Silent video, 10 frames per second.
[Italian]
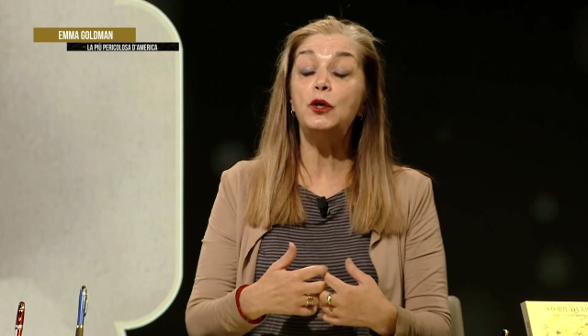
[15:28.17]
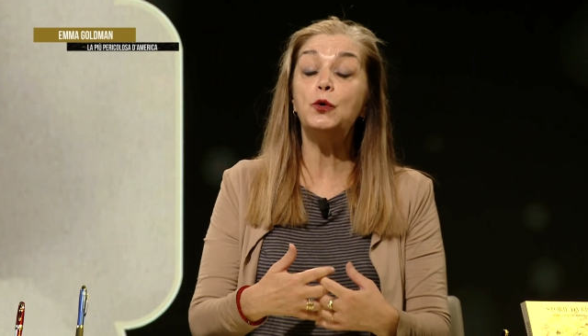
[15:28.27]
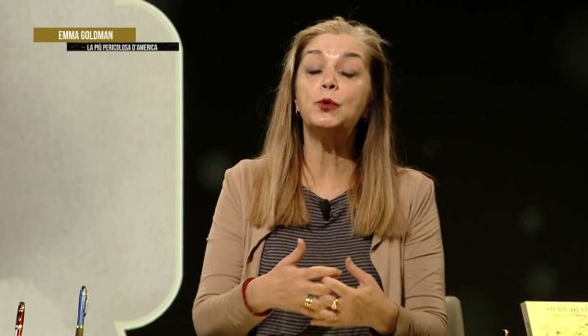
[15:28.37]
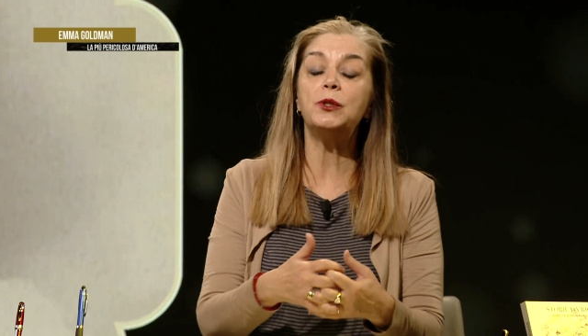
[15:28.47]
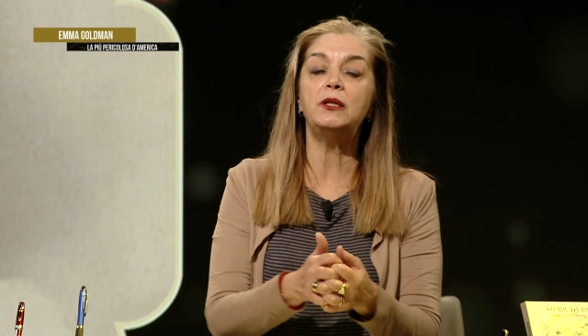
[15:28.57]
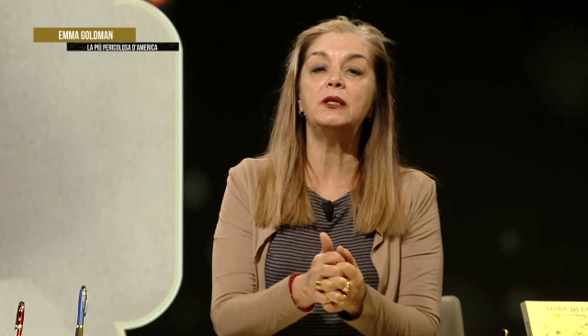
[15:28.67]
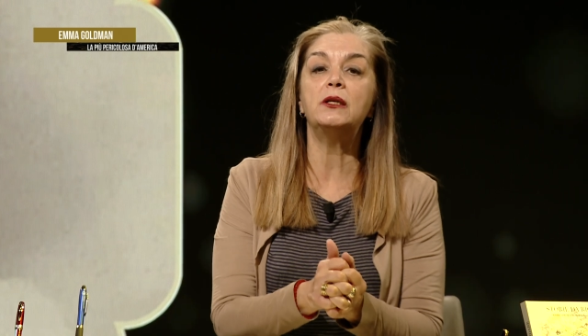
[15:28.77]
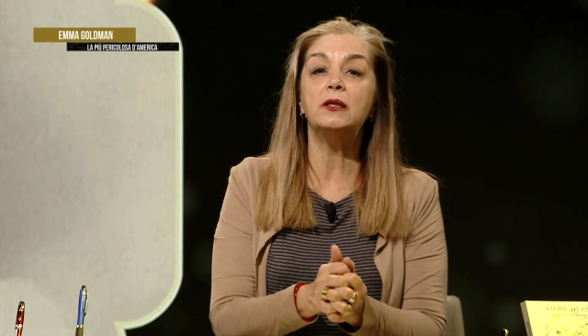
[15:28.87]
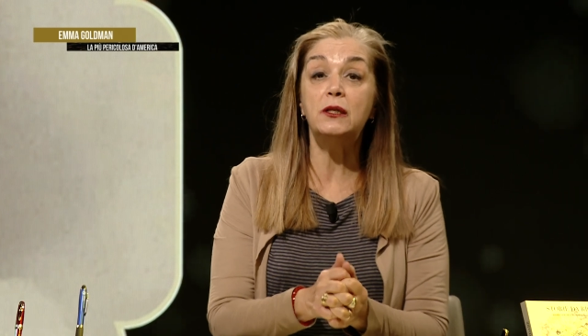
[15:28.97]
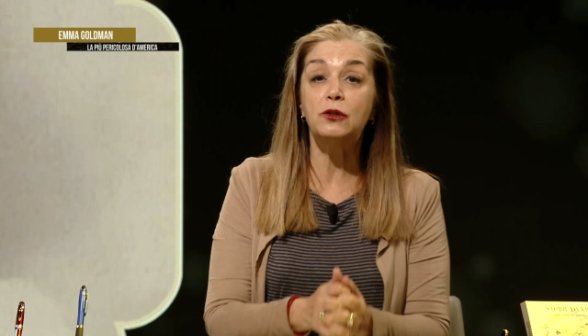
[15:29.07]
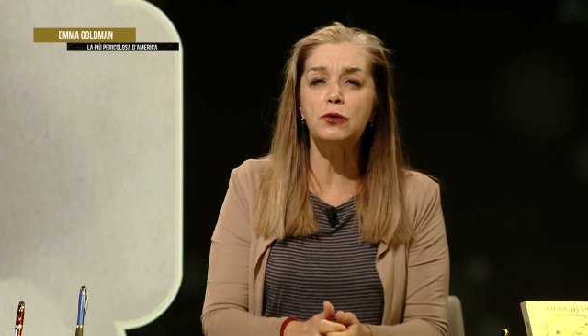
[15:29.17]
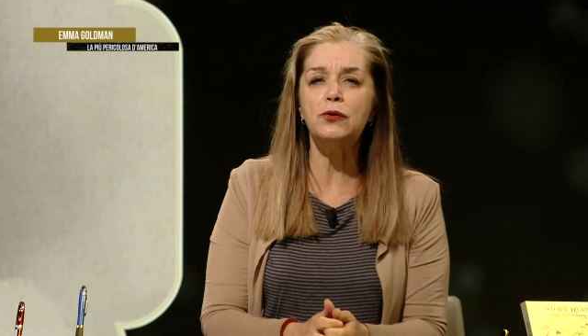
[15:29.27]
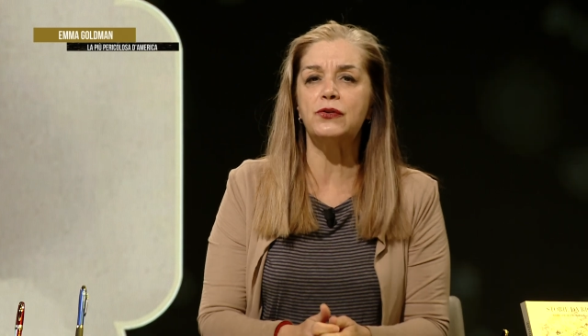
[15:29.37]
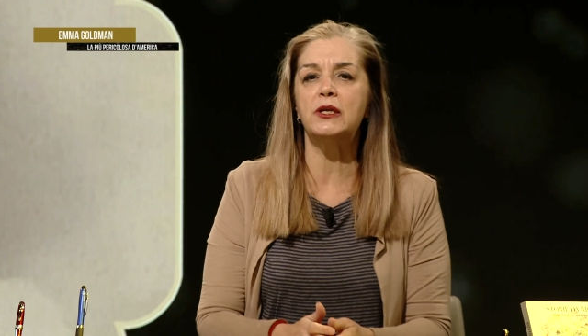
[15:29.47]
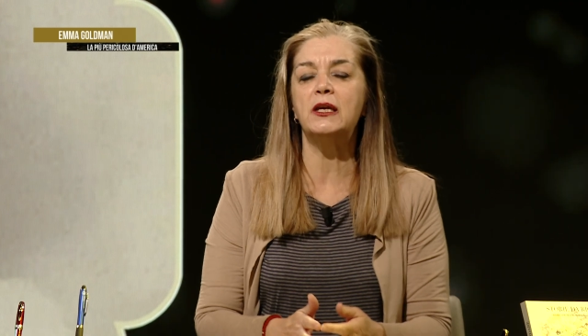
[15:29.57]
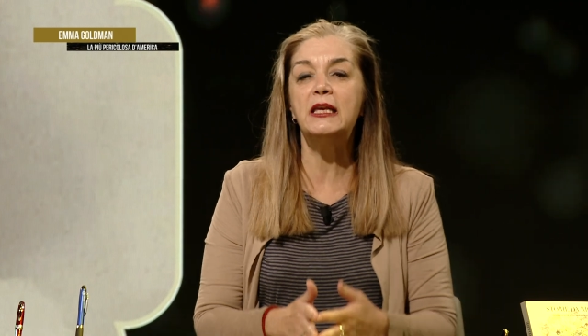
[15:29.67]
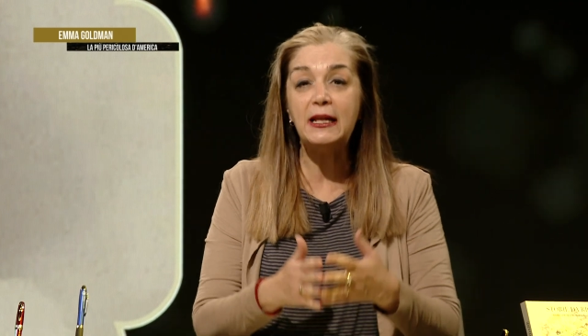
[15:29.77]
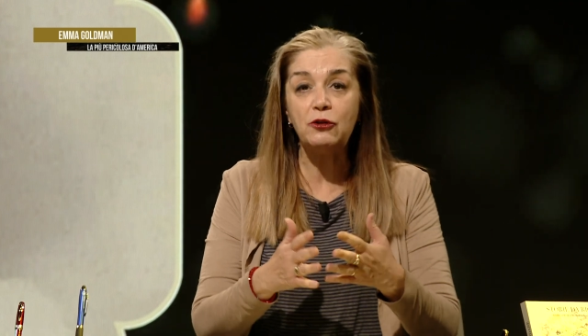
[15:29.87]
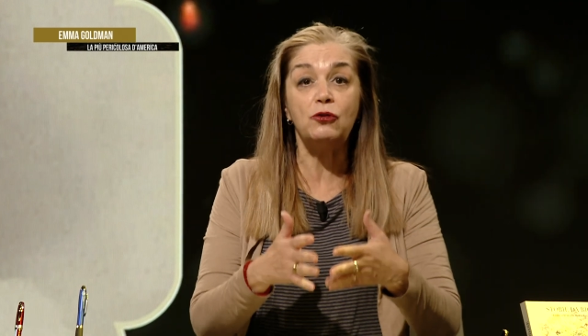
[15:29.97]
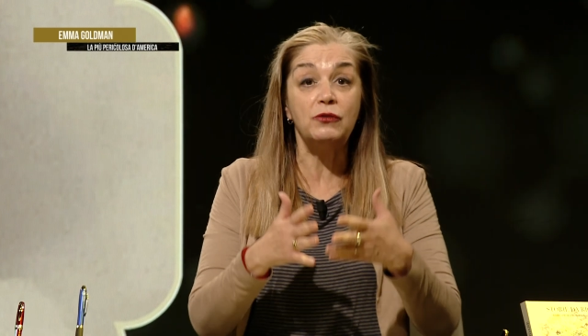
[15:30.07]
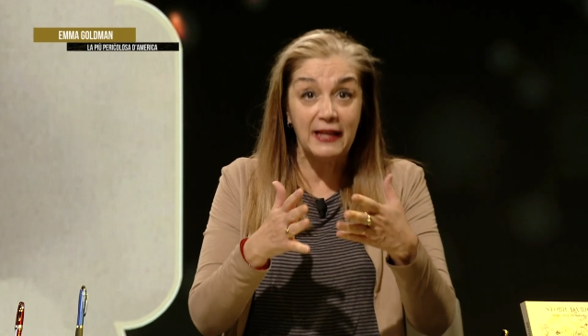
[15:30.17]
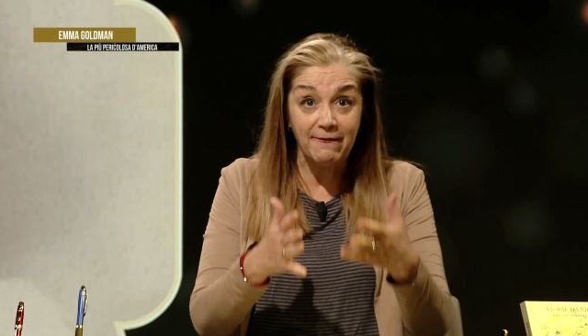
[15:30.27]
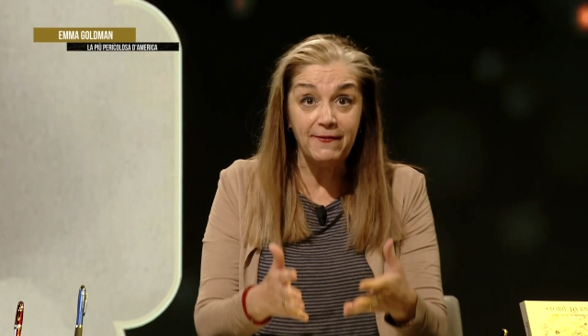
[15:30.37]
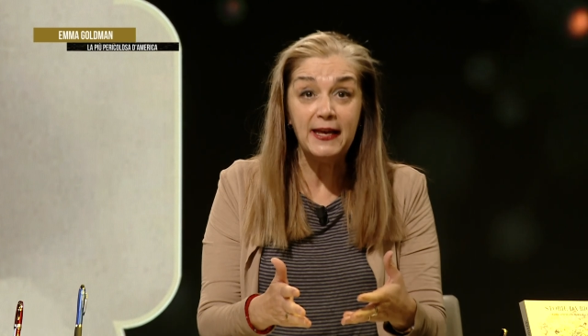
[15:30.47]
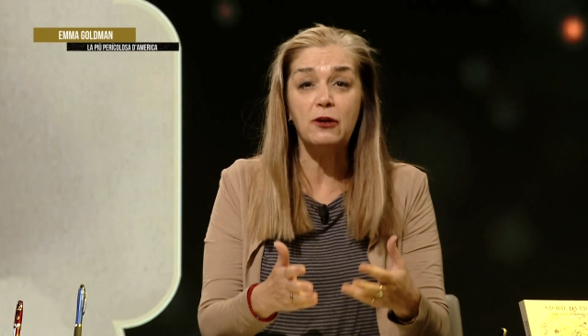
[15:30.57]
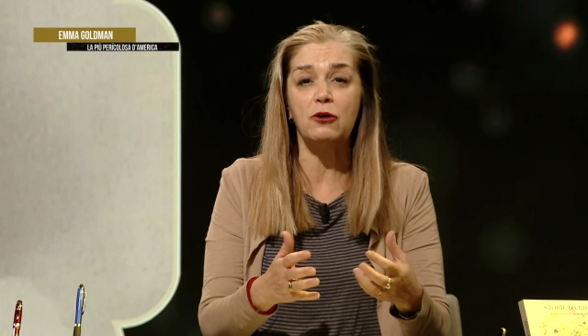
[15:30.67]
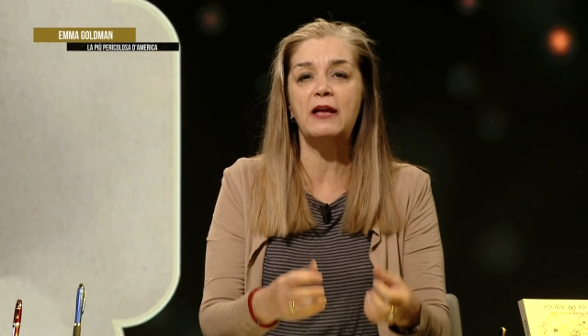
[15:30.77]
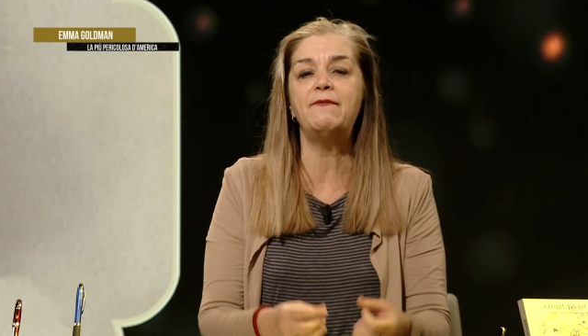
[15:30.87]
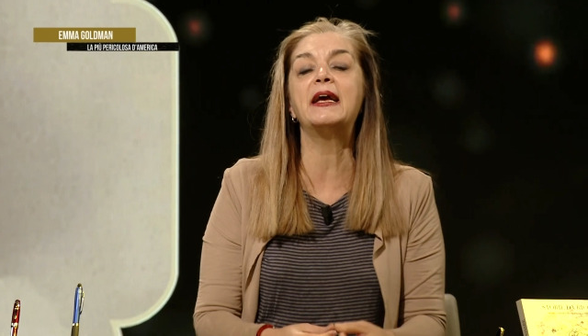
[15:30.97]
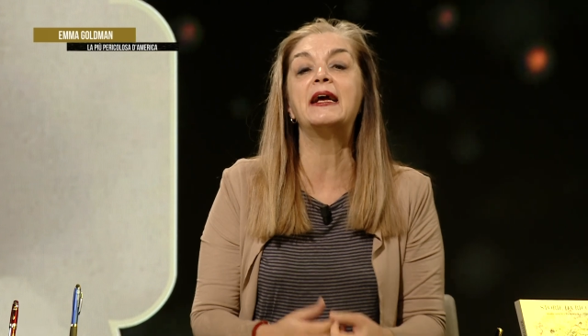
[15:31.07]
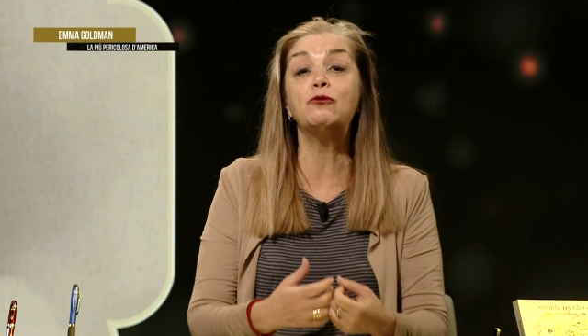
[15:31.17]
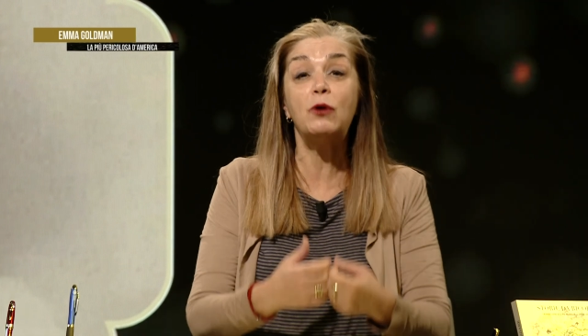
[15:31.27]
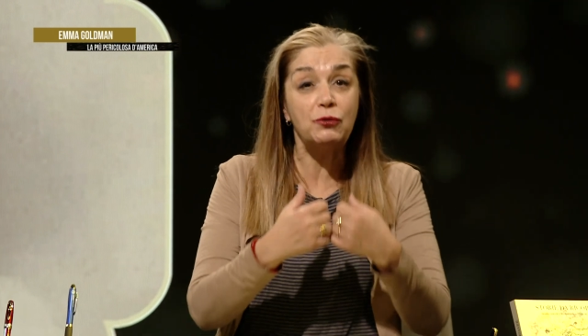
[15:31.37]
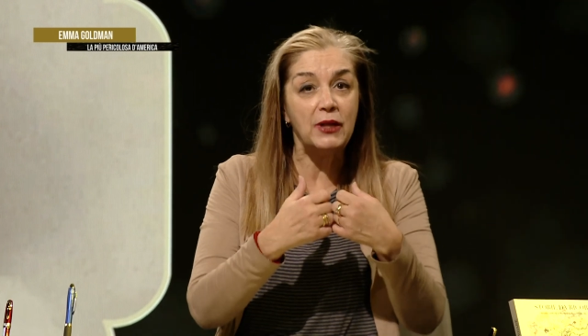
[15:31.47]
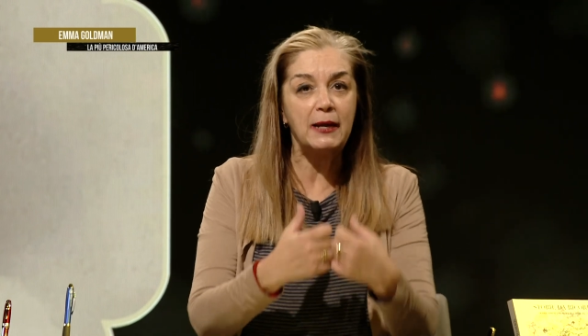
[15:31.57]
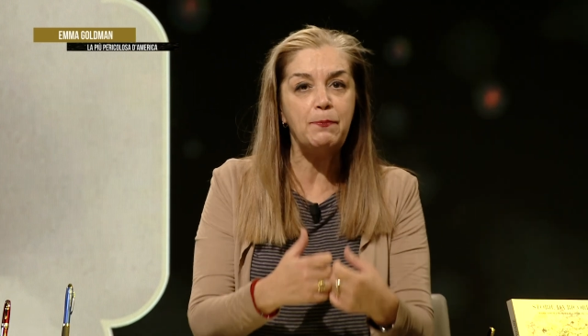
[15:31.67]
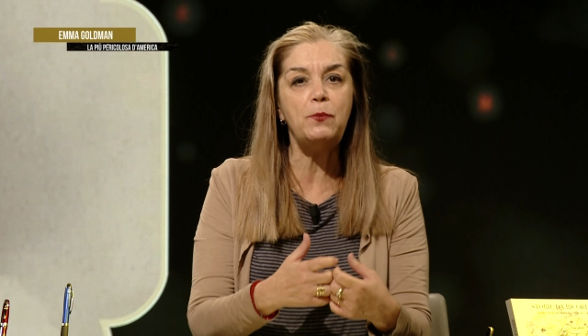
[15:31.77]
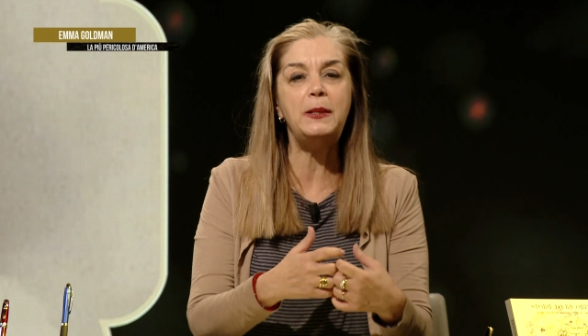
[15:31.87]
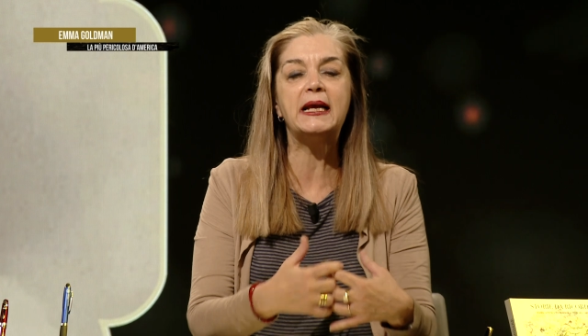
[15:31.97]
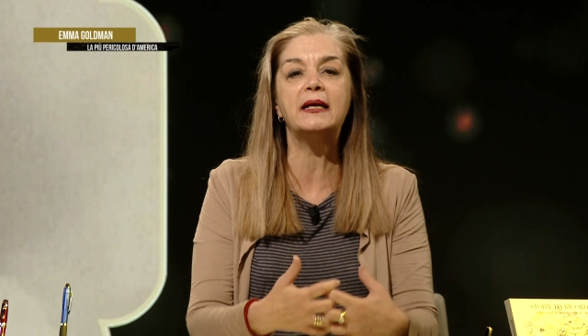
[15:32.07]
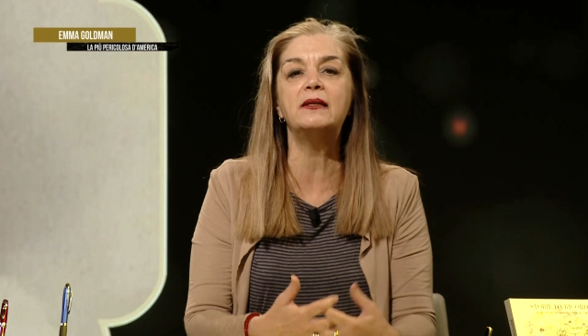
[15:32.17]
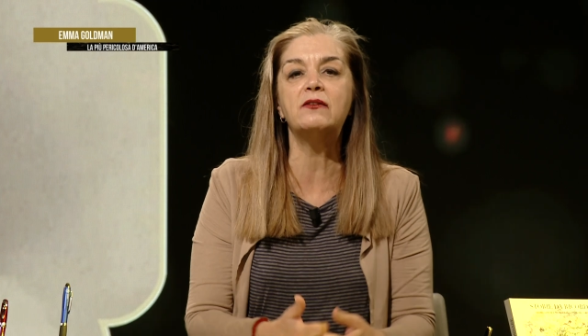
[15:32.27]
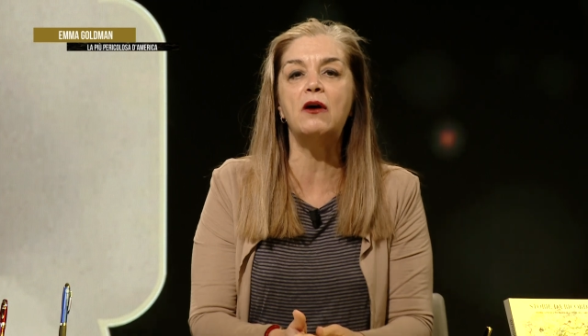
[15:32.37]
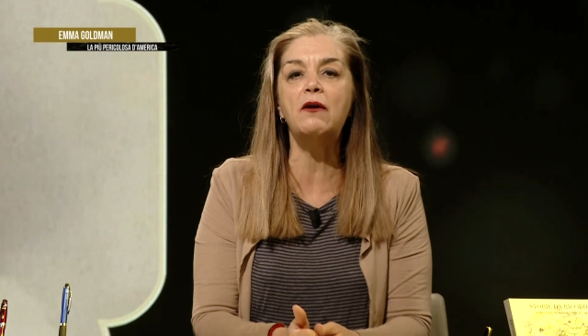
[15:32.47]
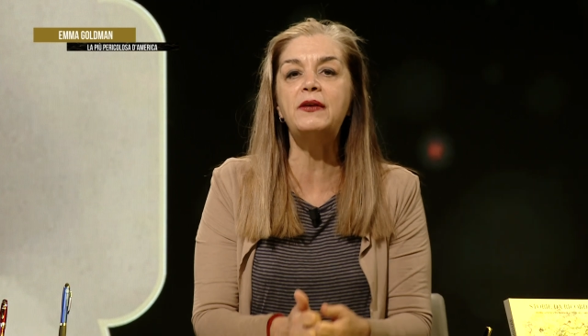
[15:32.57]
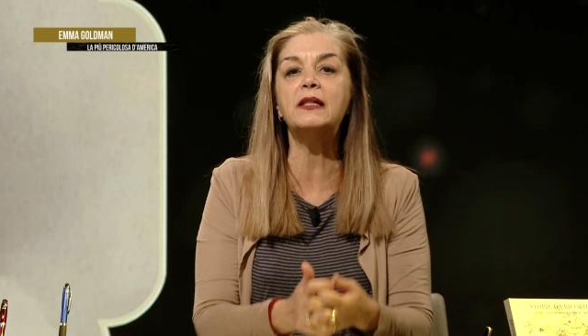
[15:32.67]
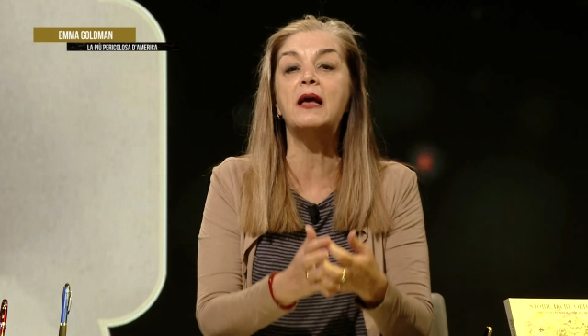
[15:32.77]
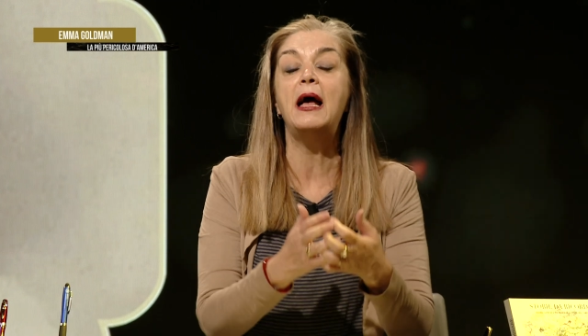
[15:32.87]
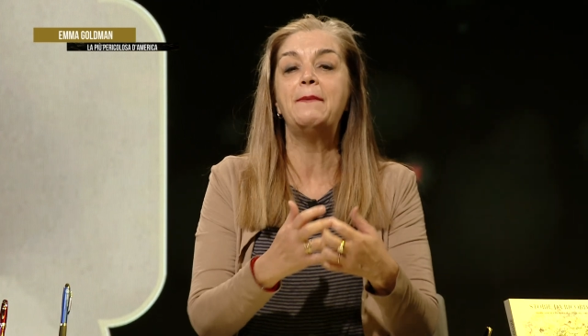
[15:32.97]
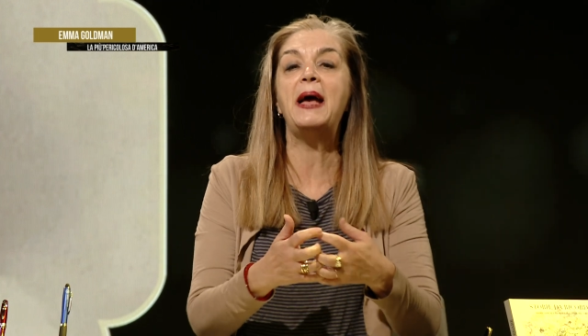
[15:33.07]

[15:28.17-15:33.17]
agli ordini di Trotsky, chiedono davvero che venga attuata una repubblica dei soviet,